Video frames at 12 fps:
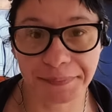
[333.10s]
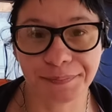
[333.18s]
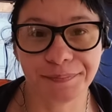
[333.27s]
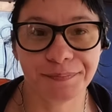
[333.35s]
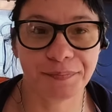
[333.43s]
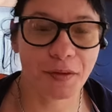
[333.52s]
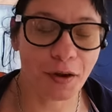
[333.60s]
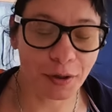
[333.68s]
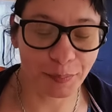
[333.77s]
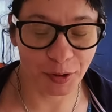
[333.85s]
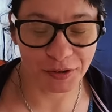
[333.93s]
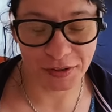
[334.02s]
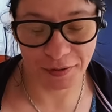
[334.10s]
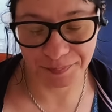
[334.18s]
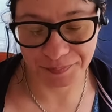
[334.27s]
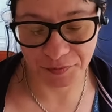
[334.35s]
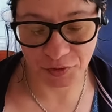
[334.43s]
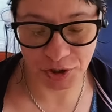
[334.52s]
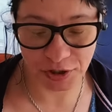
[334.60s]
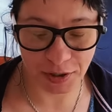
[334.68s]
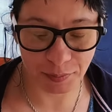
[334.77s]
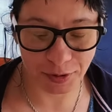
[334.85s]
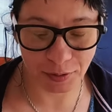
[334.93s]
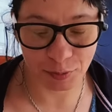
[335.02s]
Mm, no i polecam
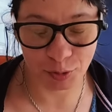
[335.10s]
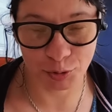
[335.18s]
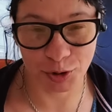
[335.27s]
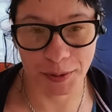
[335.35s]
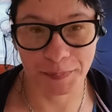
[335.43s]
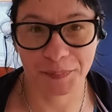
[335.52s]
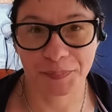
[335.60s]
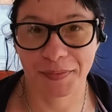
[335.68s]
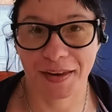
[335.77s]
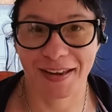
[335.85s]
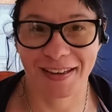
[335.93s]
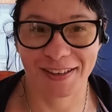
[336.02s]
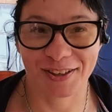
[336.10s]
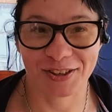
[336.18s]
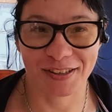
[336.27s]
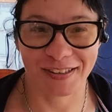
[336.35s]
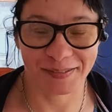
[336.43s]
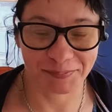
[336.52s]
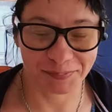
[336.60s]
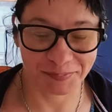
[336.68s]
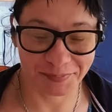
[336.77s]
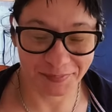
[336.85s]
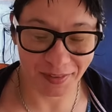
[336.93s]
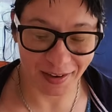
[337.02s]
wszystkim tym, którzy jeszcze
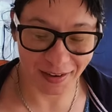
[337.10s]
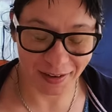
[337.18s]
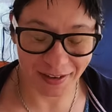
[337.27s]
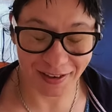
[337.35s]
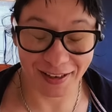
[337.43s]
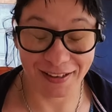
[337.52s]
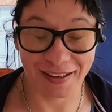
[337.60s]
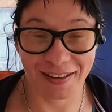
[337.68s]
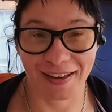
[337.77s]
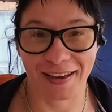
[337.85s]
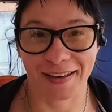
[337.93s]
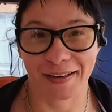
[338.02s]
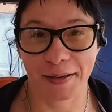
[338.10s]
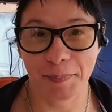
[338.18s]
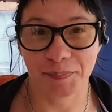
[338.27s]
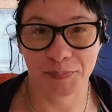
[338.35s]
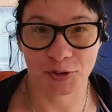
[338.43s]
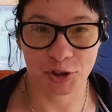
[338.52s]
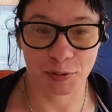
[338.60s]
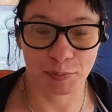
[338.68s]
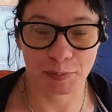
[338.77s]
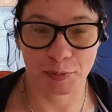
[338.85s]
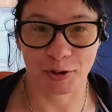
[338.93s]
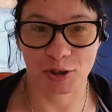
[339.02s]
rekina nie jedli,
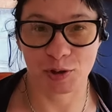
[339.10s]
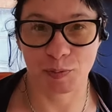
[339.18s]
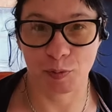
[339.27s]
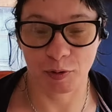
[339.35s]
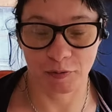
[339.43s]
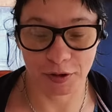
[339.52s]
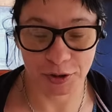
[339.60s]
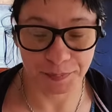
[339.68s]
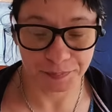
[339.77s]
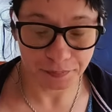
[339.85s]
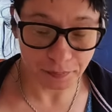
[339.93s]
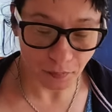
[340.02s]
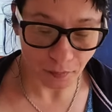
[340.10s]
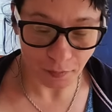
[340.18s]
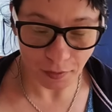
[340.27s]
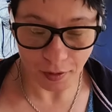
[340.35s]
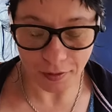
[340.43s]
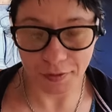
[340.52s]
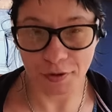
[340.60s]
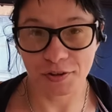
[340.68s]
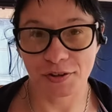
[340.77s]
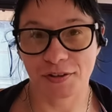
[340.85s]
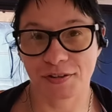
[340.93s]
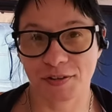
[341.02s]
żeby mogli spróbować no
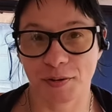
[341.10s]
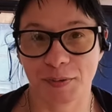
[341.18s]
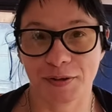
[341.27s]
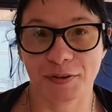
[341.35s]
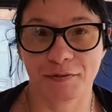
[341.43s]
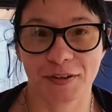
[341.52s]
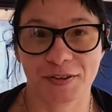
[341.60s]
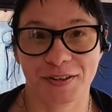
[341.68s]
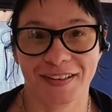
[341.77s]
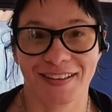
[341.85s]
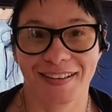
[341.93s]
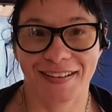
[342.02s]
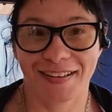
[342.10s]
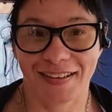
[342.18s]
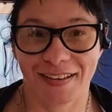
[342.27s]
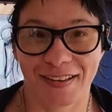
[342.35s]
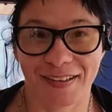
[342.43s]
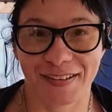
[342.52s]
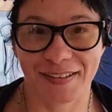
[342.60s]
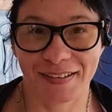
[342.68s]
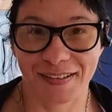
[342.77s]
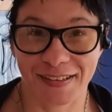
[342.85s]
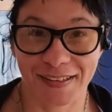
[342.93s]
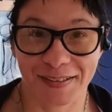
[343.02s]
i skomentować e,
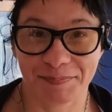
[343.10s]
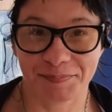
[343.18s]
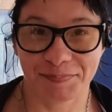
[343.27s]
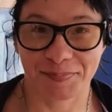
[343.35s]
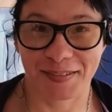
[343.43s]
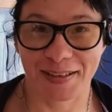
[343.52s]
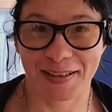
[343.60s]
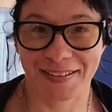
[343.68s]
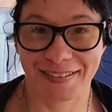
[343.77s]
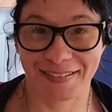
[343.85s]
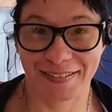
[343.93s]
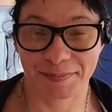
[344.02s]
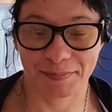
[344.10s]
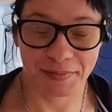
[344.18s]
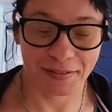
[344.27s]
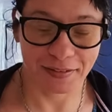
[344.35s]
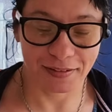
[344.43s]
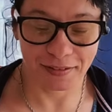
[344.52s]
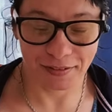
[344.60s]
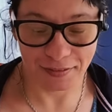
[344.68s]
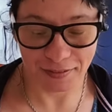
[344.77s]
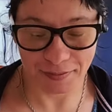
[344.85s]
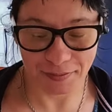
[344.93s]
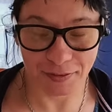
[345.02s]
i e,
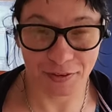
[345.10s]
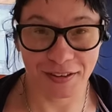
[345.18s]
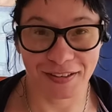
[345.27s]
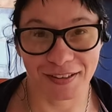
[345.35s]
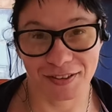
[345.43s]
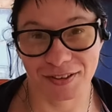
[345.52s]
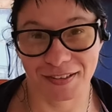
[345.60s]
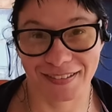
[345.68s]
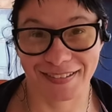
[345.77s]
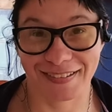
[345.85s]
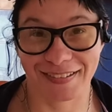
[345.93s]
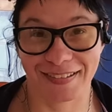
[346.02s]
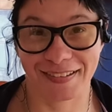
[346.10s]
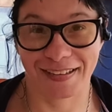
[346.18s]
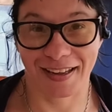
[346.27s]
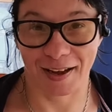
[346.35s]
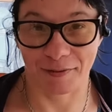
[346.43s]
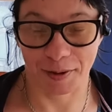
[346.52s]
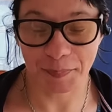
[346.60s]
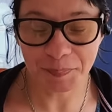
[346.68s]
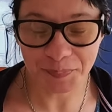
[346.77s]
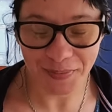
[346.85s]
no i dać e, na kawę.